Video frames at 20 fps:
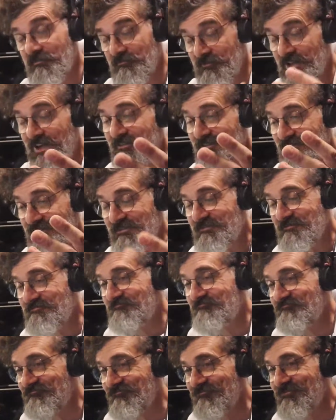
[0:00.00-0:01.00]
der
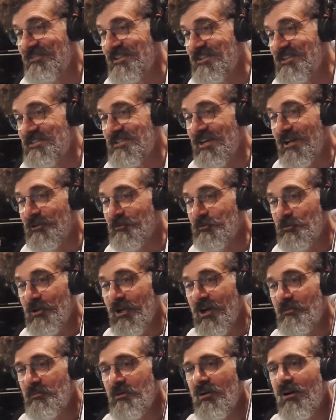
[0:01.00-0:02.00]
Sadun
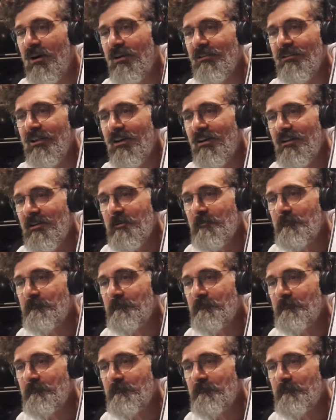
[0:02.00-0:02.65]
abi. Allah